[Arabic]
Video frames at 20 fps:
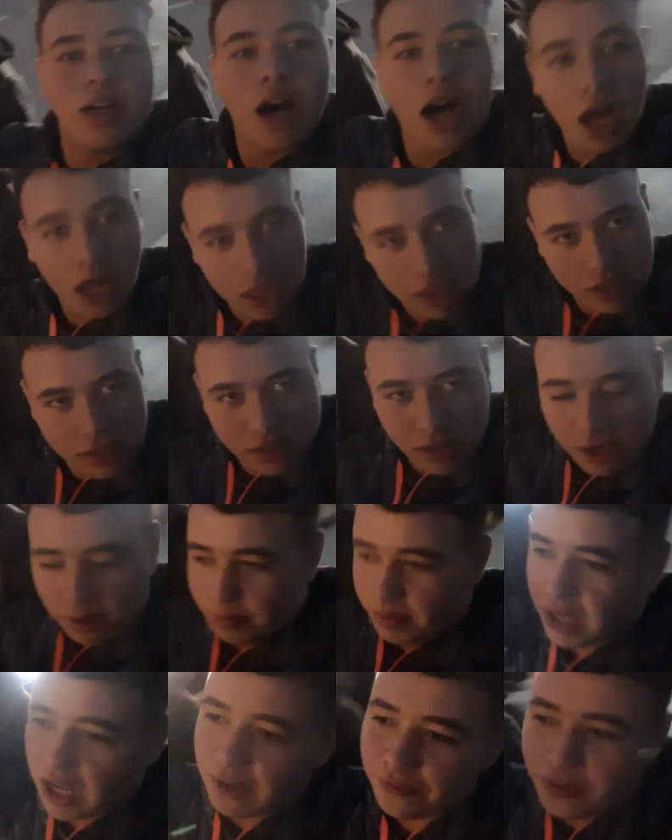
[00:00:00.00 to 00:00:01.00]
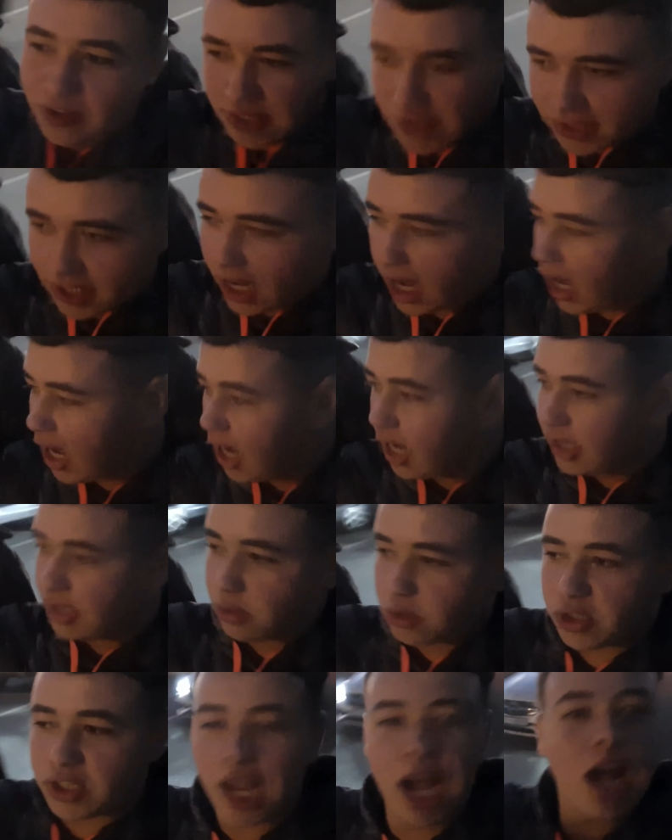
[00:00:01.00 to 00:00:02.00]
اخر في هذه الساعه هذه
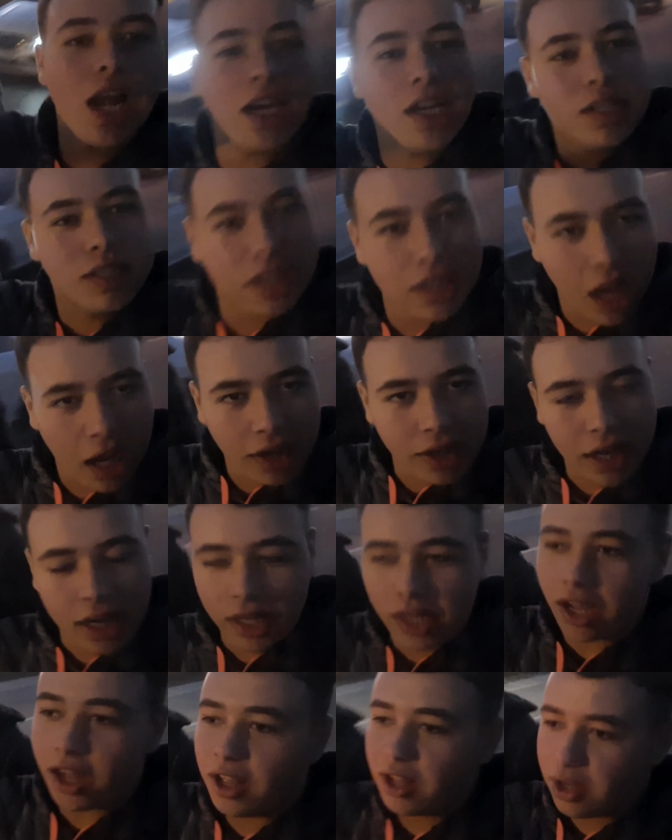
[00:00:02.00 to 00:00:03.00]
الساعه اللي جينا حنايا